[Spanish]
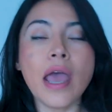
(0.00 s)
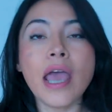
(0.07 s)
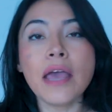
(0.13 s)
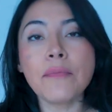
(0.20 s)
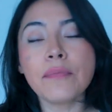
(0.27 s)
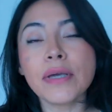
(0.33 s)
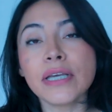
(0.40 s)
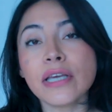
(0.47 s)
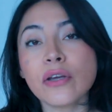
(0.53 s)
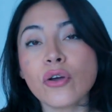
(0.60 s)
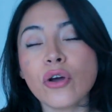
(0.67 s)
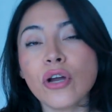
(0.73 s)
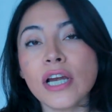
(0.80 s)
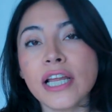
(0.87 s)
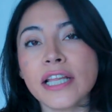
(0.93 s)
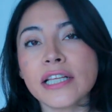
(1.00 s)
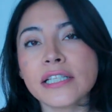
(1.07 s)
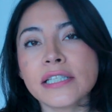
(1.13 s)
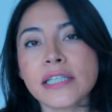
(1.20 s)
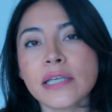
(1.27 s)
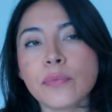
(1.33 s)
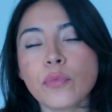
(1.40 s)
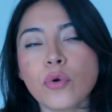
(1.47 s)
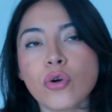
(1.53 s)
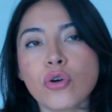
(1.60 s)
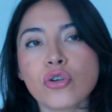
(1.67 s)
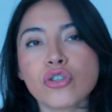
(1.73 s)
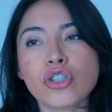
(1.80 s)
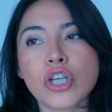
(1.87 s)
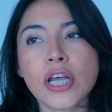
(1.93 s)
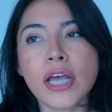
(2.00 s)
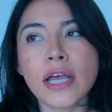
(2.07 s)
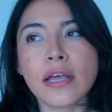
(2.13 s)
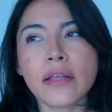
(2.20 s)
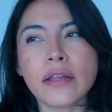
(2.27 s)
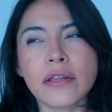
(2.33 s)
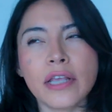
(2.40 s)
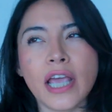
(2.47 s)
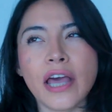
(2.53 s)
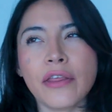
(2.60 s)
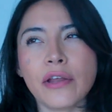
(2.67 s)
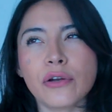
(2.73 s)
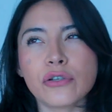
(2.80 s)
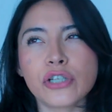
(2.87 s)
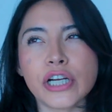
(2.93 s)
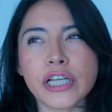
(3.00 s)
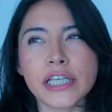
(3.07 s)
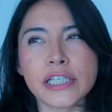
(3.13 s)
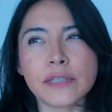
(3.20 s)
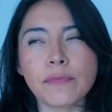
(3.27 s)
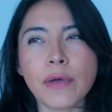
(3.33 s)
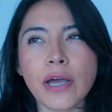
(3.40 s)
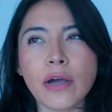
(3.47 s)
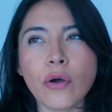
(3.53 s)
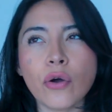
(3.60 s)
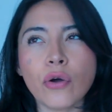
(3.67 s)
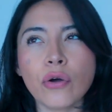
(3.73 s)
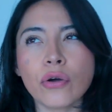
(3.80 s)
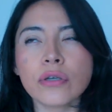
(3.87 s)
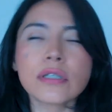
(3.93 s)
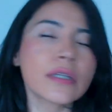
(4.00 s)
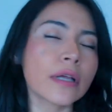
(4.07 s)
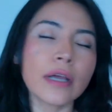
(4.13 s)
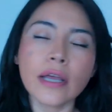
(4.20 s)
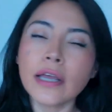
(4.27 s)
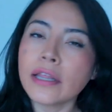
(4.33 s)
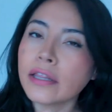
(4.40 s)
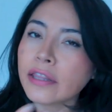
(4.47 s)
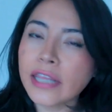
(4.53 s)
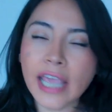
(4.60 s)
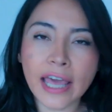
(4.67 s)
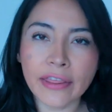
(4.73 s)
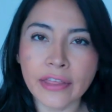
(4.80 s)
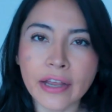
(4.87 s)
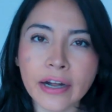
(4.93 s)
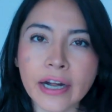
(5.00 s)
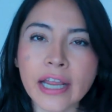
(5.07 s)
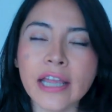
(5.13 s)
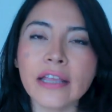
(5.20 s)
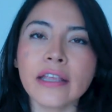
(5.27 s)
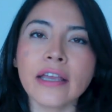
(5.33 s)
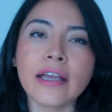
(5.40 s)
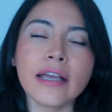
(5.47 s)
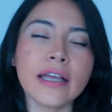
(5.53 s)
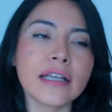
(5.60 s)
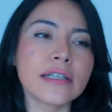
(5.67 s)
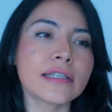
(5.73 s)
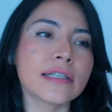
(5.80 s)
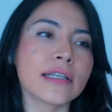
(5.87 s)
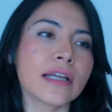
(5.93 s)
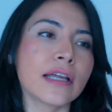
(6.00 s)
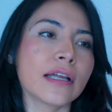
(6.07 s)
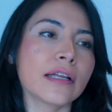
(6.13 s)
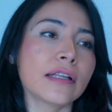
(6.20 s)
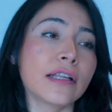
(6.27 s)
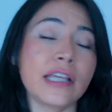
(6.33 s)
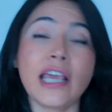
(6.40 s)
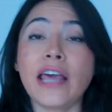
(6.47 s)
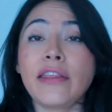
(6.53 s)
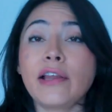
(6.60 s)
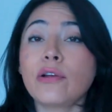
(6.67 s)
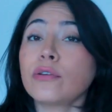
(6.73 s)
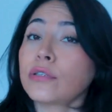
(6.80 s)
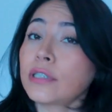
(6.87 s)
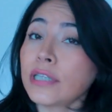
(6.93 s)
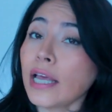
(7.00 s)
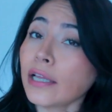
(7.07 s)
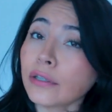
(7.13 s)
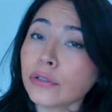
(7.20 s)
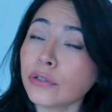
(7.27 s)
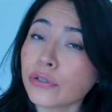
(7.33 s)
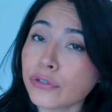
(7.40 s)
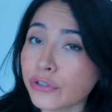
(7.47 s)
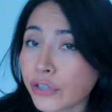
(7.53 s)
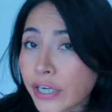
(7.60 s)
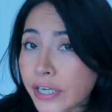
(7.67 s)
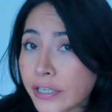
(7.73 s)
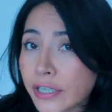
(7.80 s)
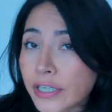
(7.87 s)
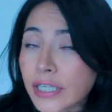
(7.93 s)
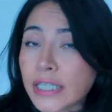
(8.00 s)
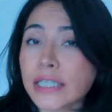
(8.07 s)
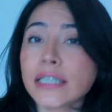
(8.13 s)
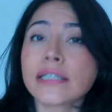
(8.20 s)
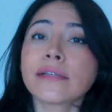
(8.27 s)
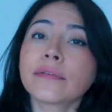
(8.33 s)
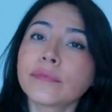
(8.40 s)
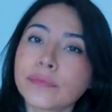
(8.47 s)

En México le decimos Día de los Reyes Magos, Día de Reyes, Día de los Santos Reyes